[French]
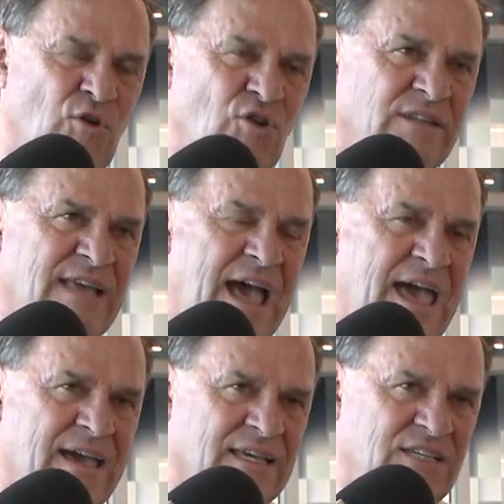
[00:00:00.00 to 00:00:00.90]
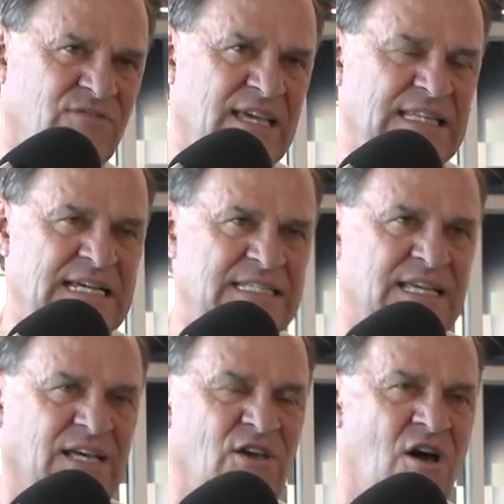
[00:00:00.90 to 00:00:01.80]
un notaire qui vient de
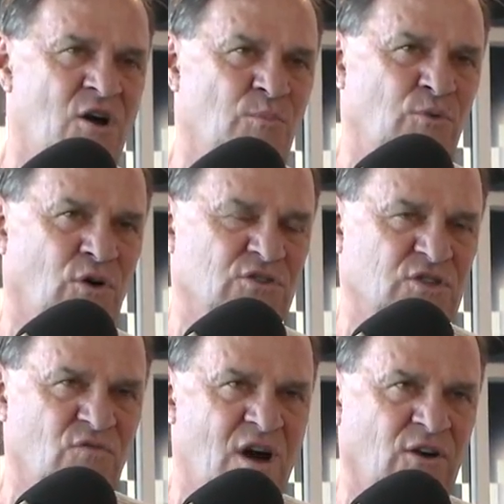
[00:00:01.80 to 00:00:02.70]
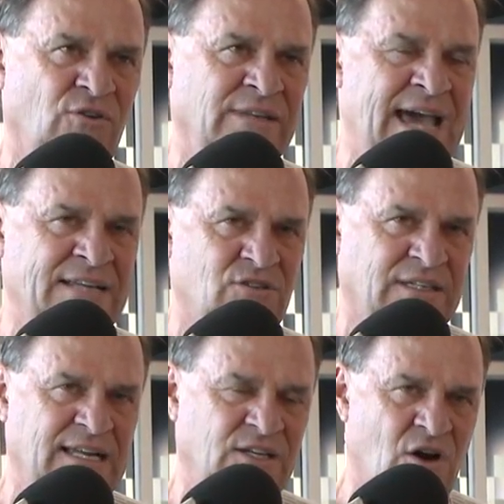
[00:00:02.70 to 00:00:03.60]
l'extérieur pour recevoir un acte
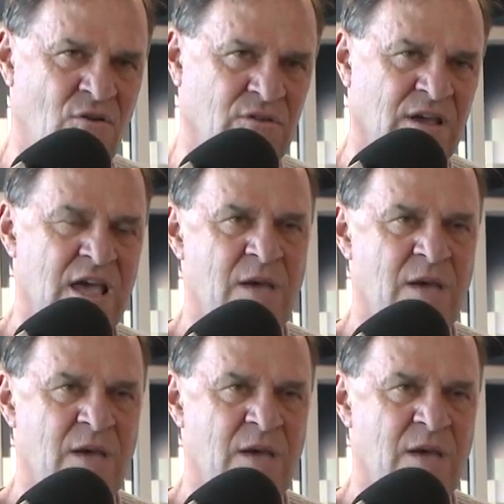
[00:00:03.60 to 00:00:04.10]
quelconque,